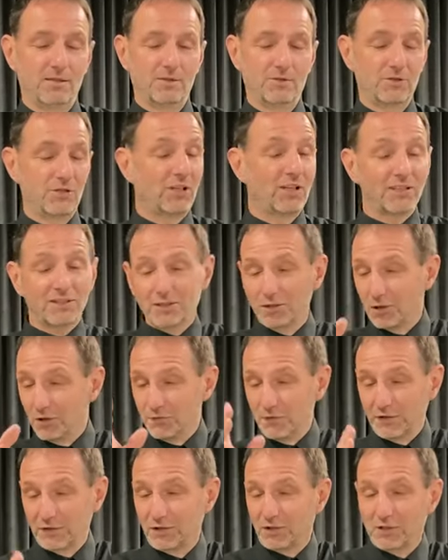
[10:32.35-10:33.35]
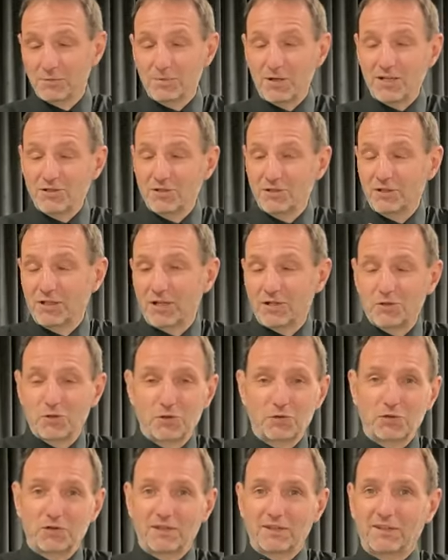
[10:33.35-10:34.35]
Czy kiedykolwiek, drogi bracie, droga
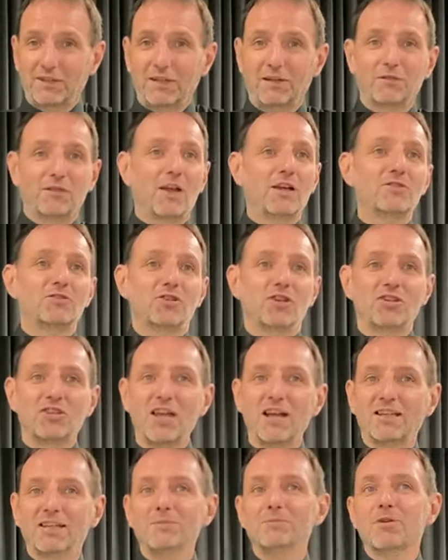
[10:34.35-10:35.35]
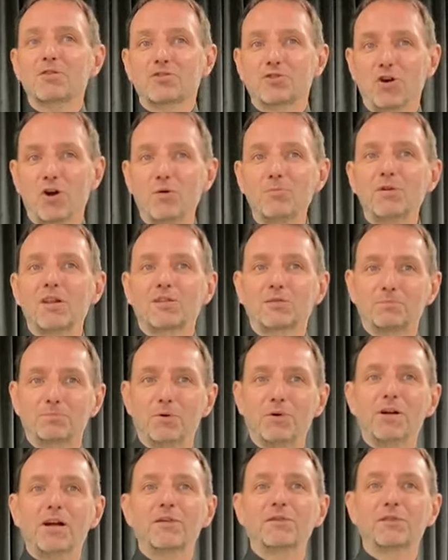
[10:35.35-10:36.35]
siostro, zastanawiałeś się, jaki masz obraz
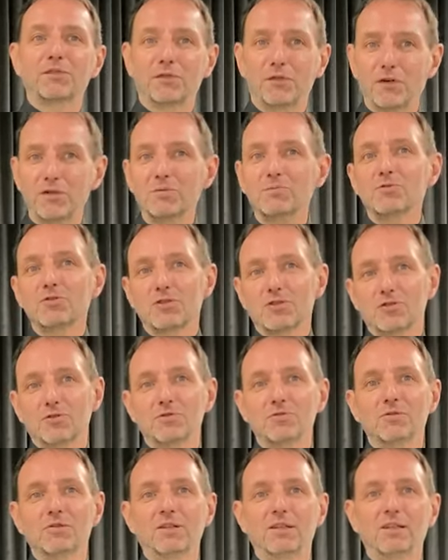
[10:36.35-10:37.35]
Boga w swoim życiu?